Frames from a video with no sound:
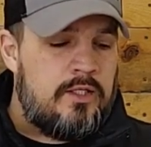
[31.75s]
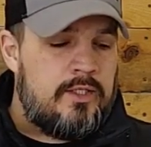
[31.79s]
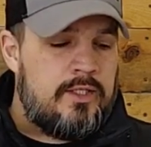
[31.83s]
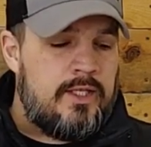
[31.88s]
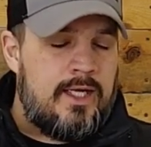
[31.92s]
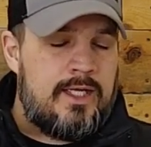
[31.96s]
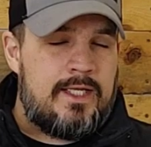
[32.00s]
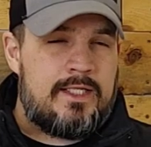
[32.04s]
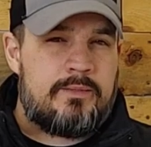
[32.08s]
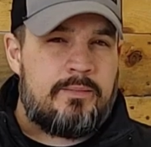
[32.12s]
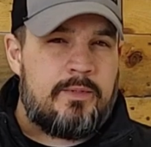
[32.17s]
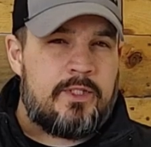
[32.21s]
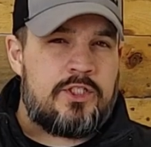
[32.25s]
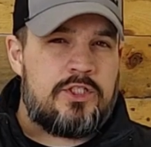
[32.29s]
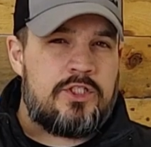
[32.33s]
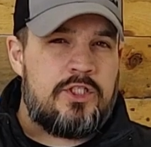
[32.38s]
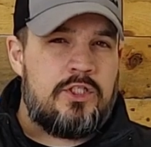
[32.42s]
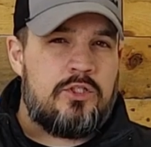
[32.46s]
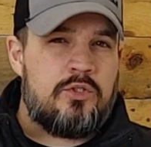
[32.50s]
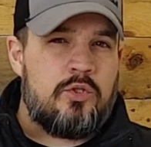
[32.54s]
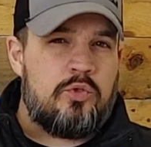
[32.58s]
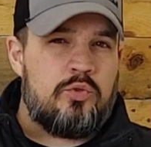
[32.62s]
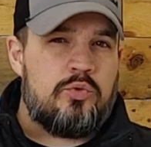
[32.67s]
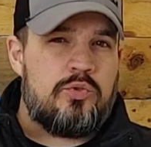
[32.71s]
Dans la spec
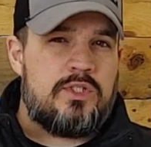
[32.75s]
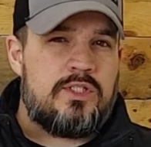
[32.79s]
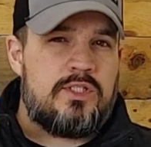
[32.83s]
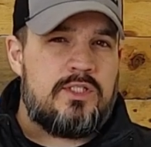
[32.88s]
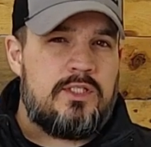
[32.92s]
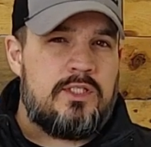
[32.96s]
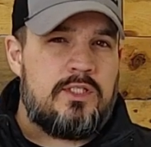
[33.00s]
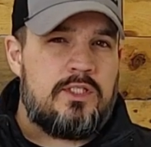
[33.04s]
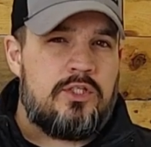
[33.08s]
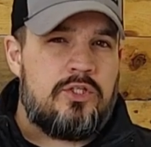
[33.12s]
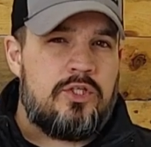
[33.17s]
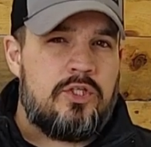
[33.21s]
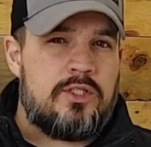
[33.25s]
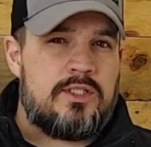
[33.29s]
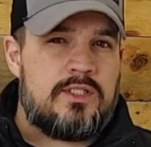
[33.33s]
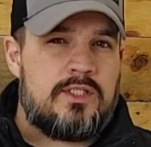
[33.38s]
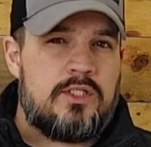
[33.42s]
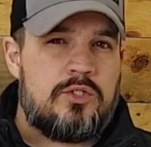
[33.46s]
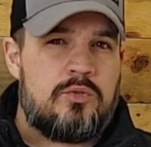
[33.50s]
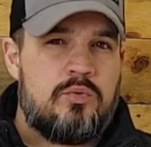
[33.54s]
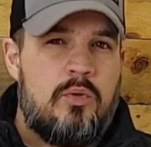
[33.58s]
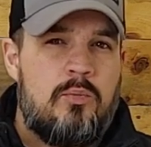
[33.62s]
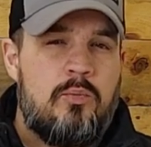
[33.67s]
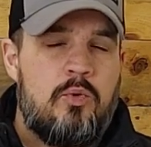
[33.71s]
sheet, on nous dit que
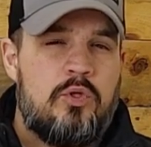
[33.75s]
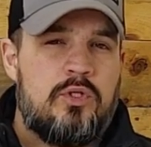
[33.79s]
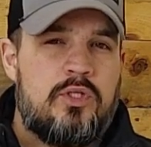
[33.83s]
c'est soit